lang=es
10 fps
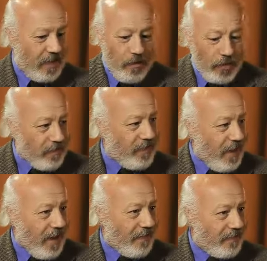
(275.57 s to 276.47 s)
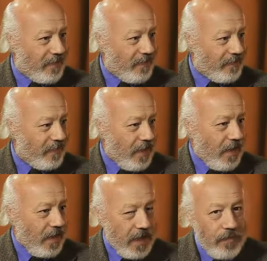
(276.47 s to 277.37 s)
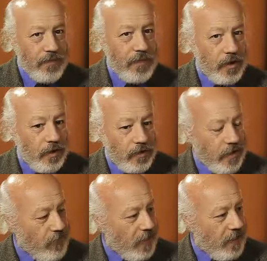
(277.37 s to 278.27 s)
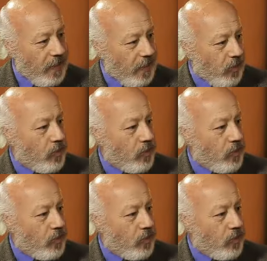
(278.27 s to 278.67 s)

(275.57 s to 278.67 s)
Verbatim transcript: que no está antes, es de donde viene lo